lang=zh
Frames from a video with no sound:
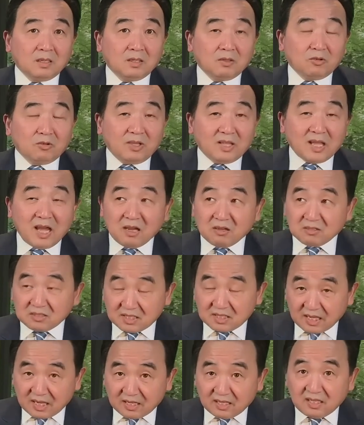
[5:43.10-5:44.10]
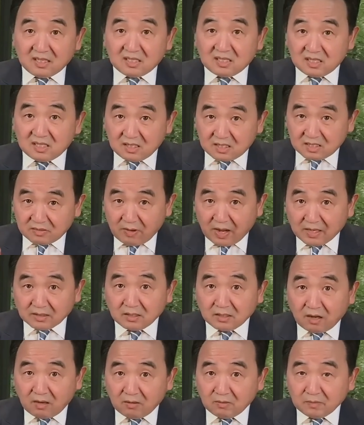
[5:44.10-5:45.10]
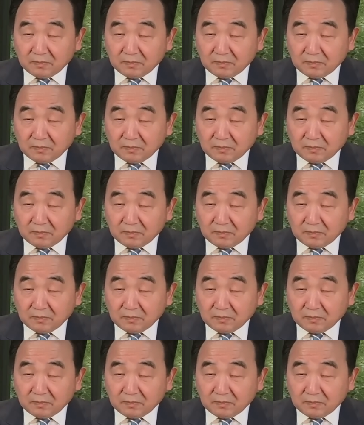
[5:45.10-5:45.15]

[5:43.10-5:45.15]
所以他要建立西式王朝。